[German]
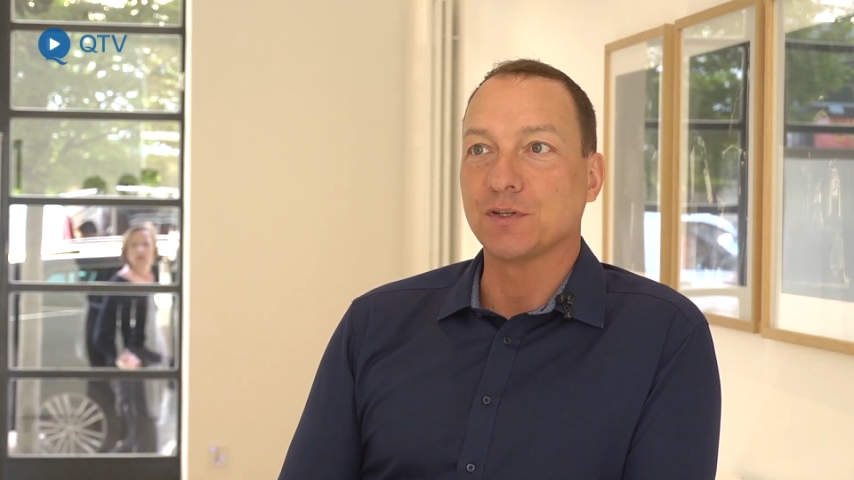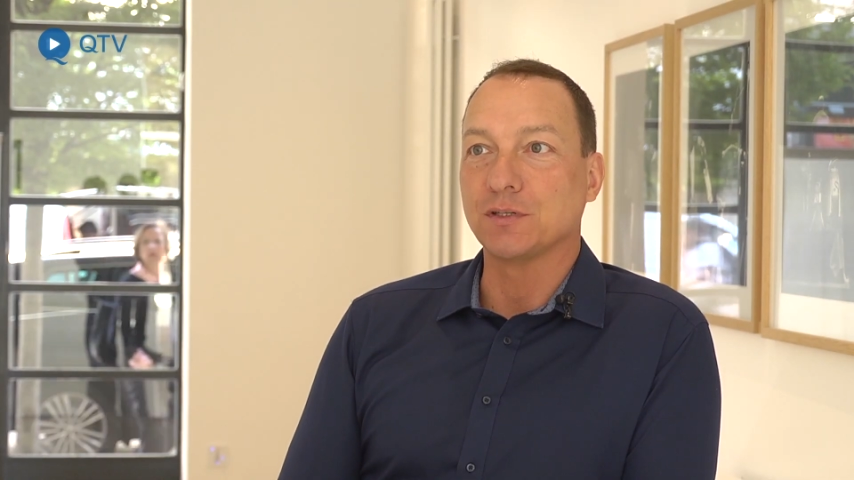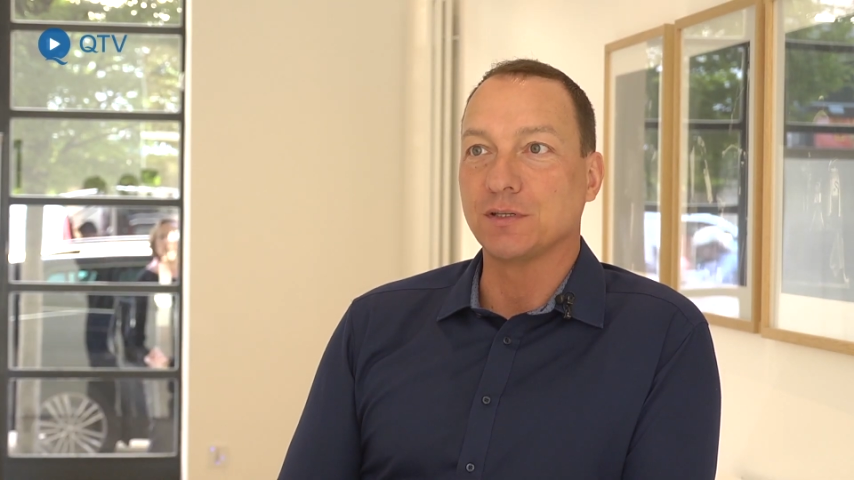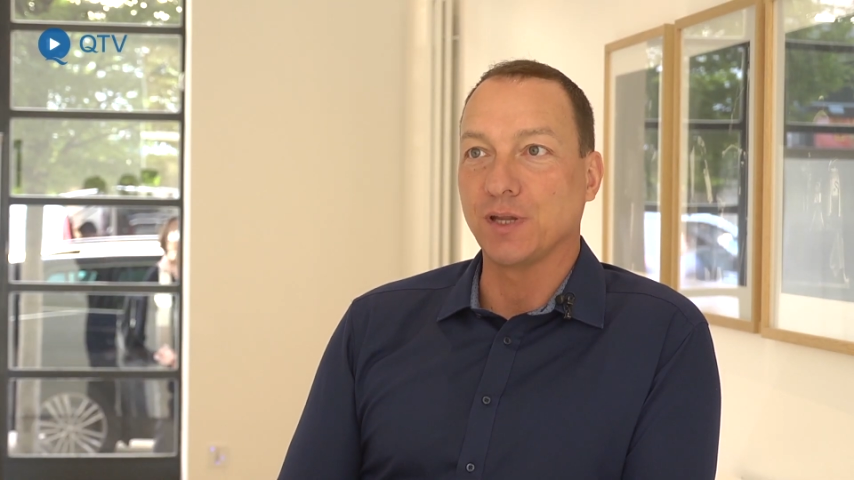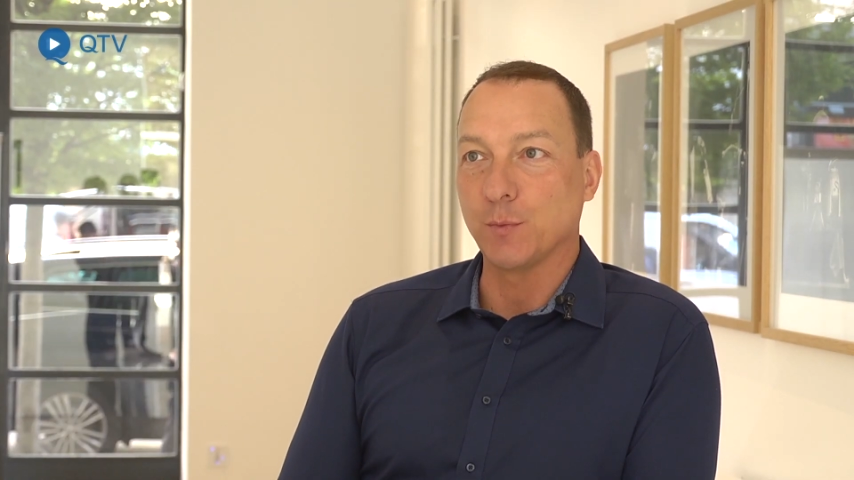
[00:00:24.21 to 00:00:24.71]
was
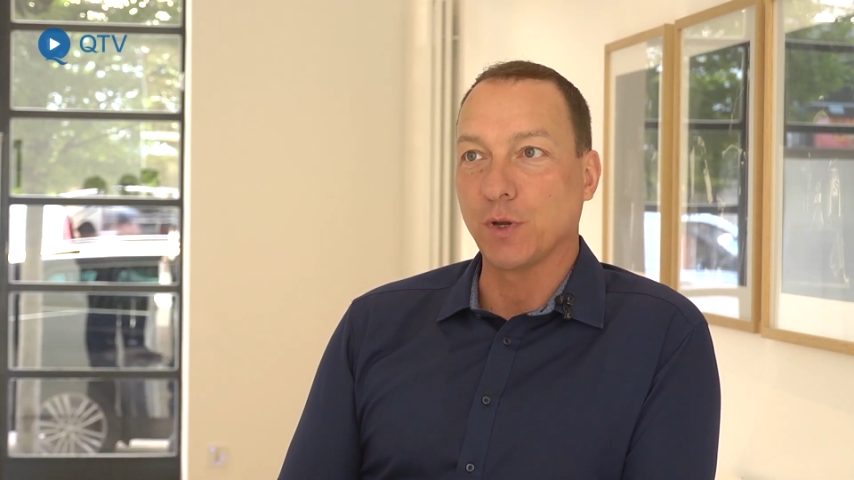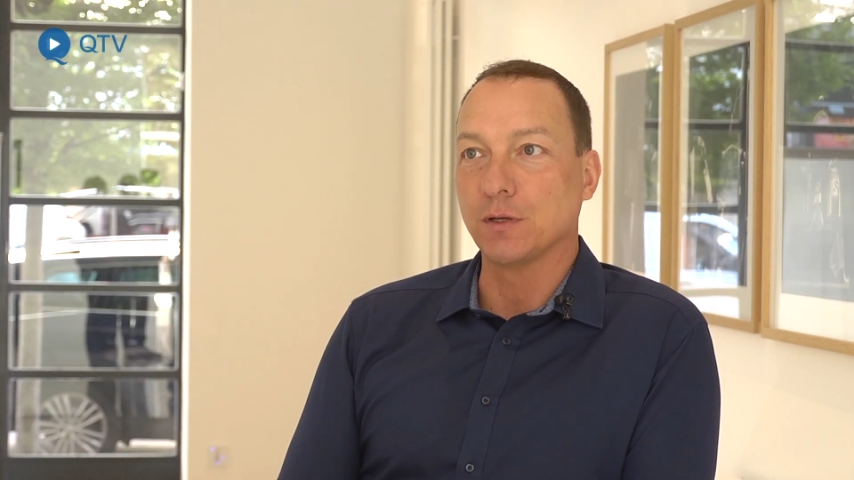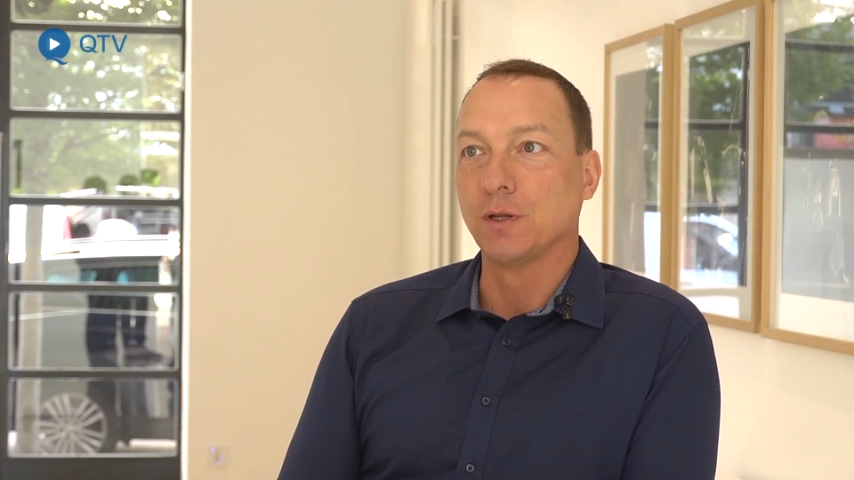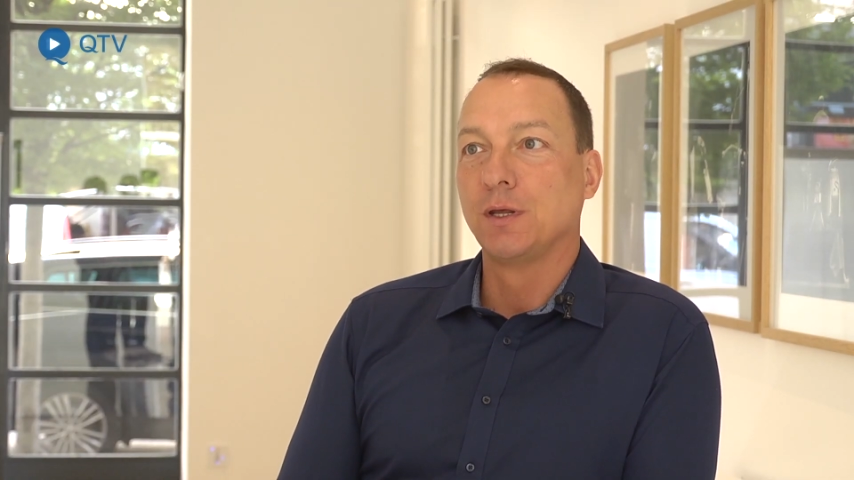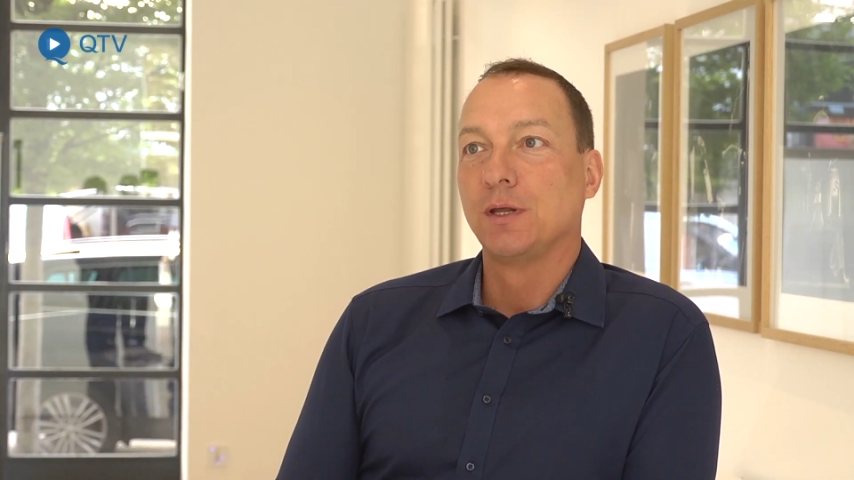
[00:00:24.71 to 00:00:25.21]
die
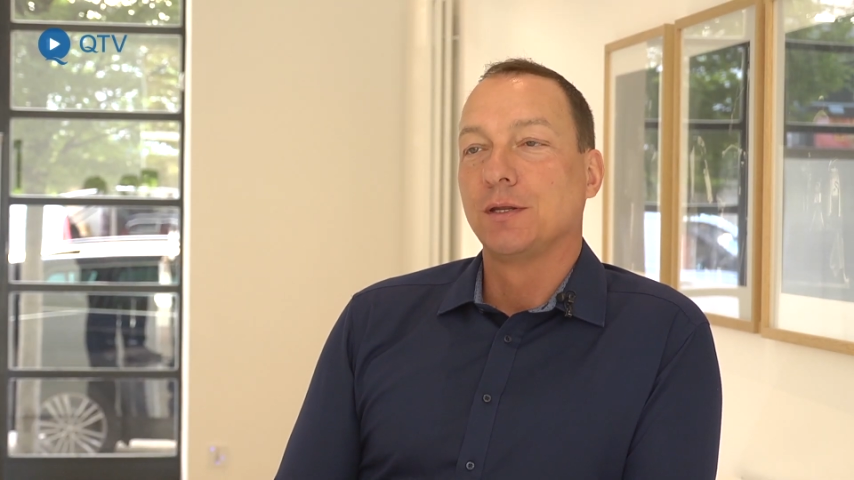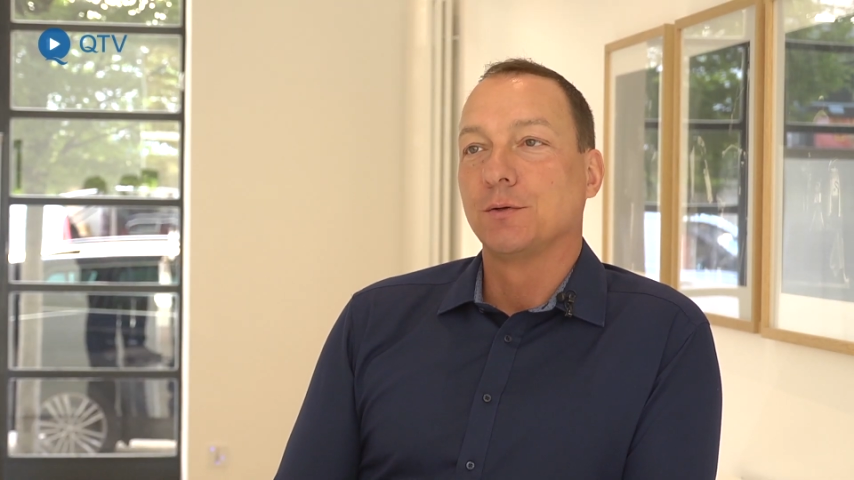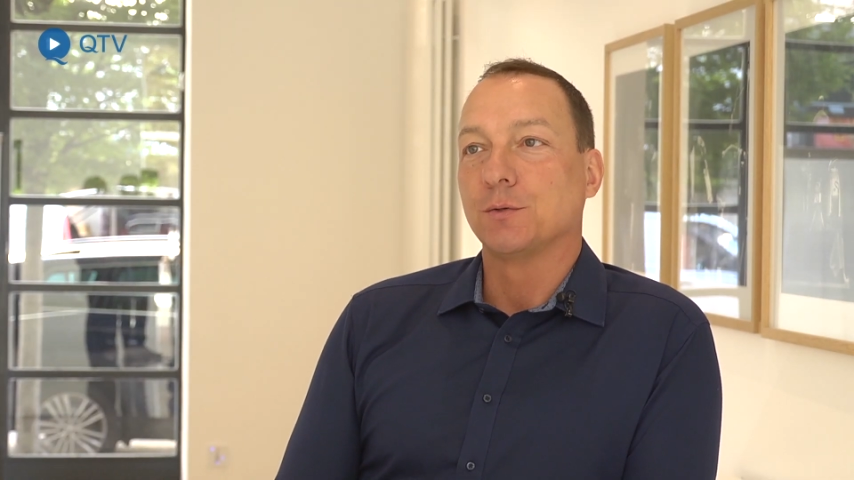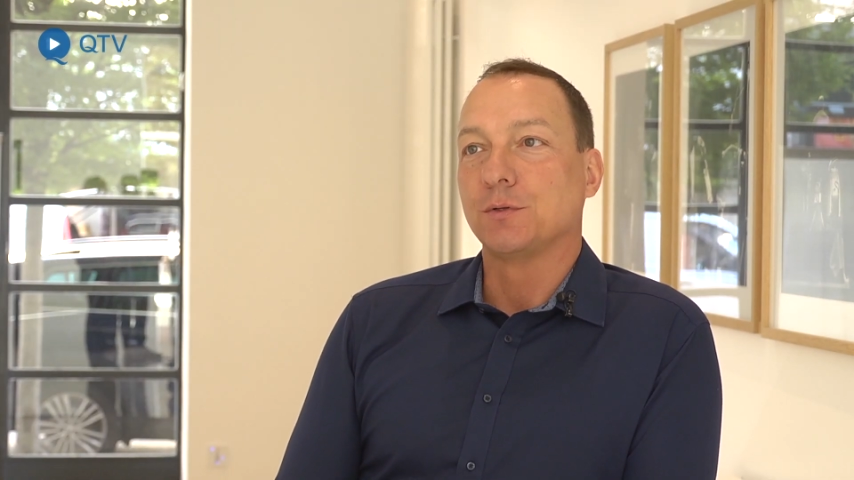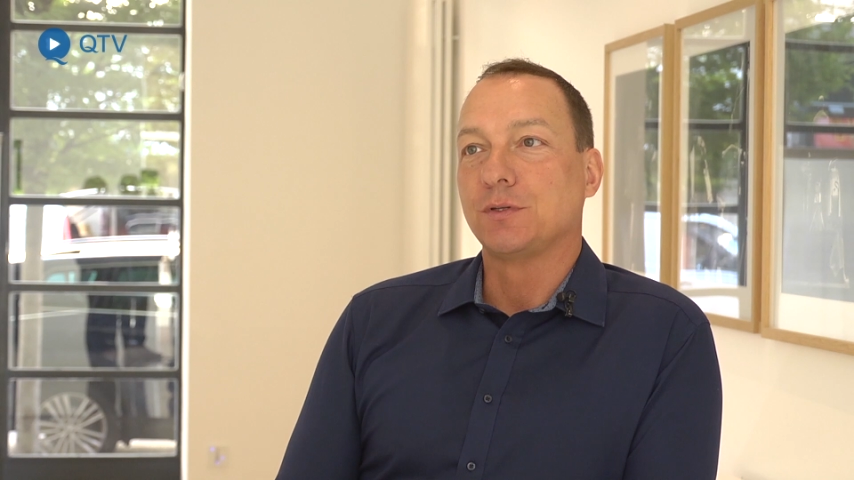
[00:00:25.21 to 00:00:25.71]
Themen
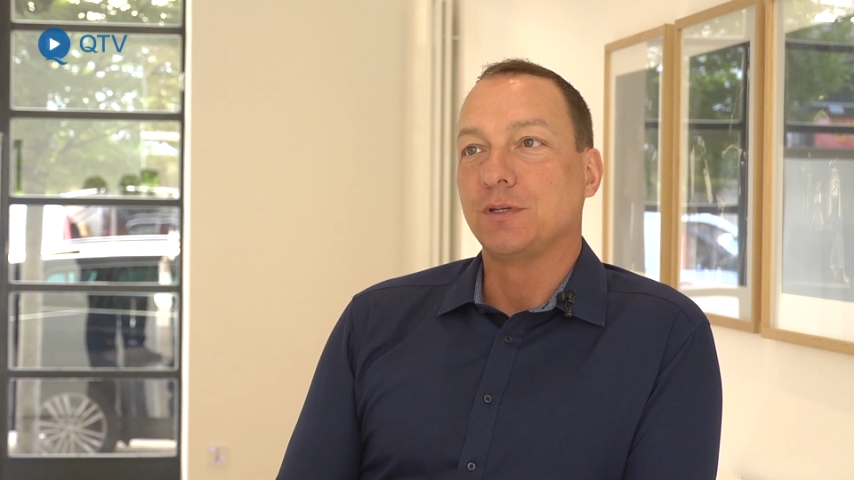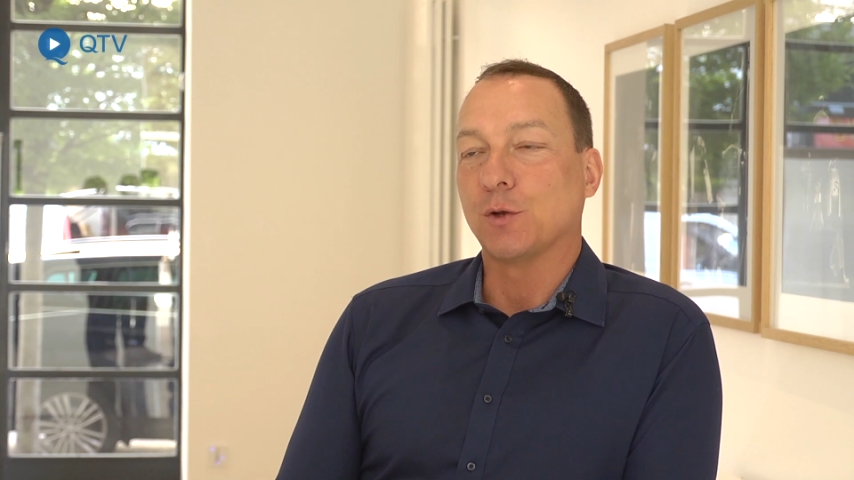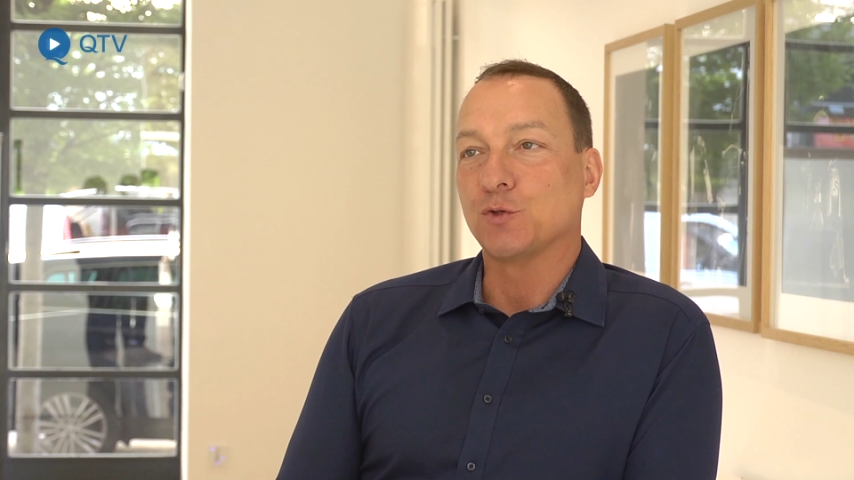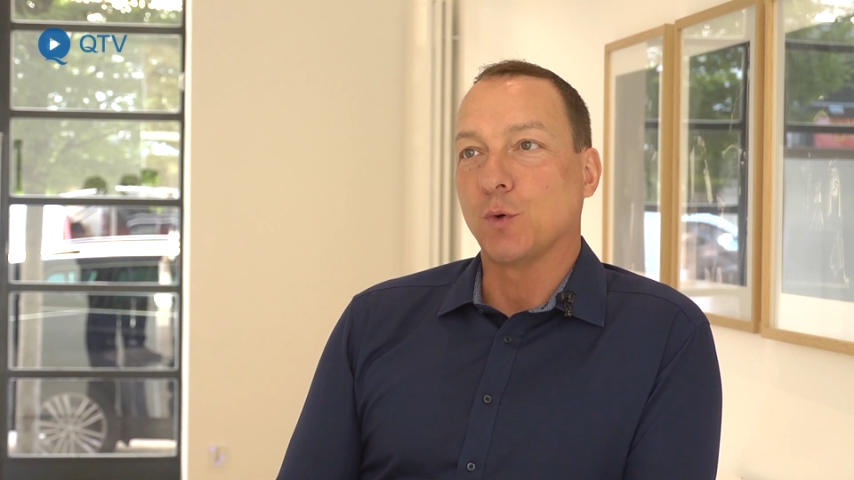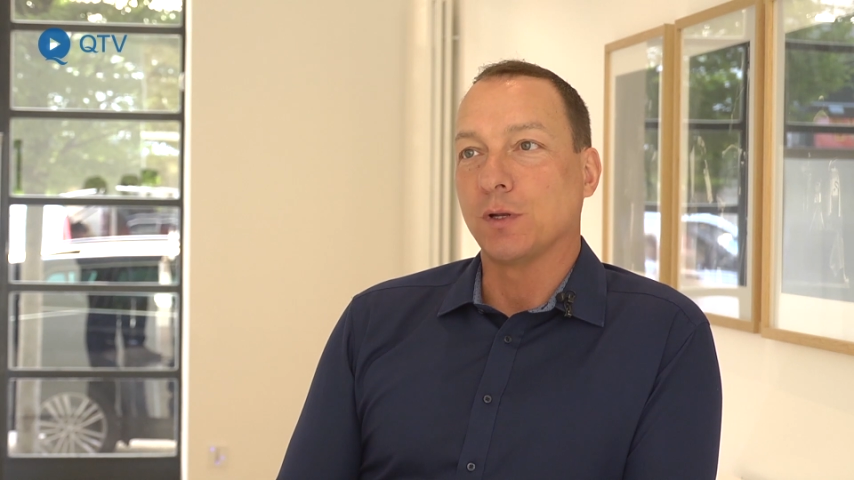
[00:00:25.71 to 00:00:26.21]
und
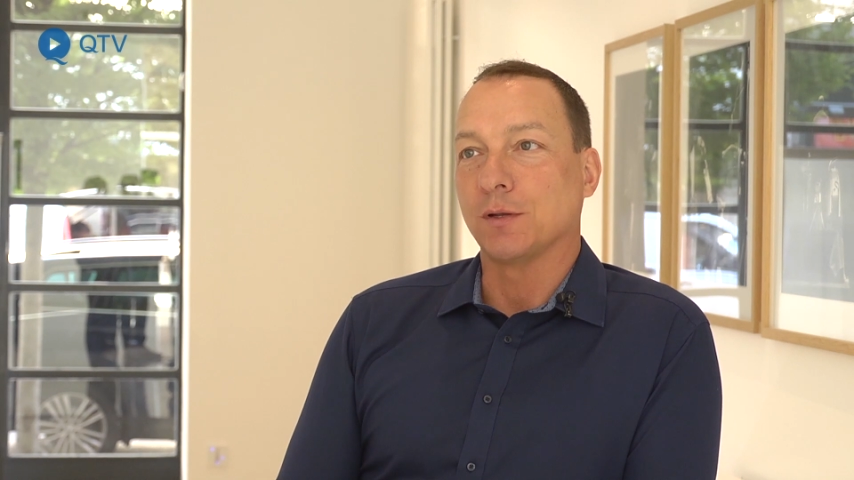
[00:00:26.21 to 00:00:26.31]
die Autoren